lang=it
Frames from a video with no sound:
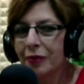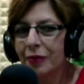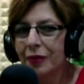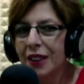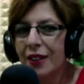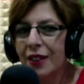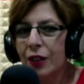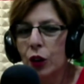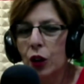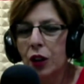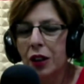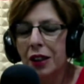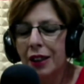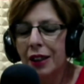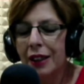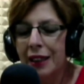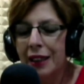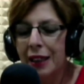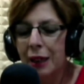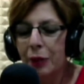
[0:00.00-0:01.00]
il
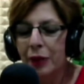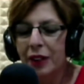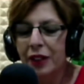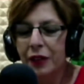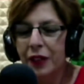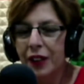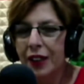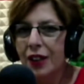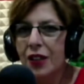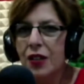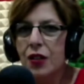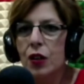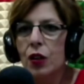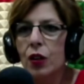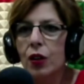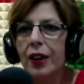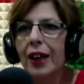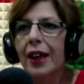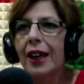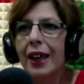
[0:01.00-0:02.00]
settore della
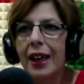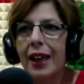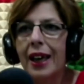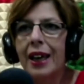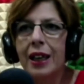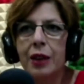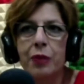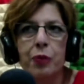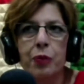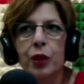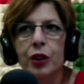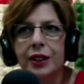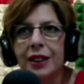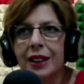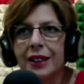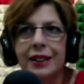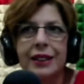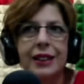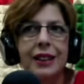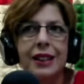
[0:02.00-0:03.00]
panificazione è
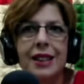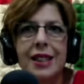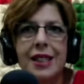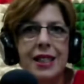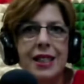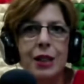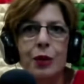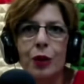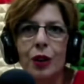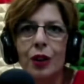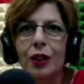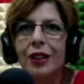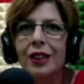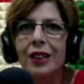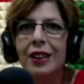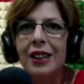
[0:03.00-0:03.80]
importantissimo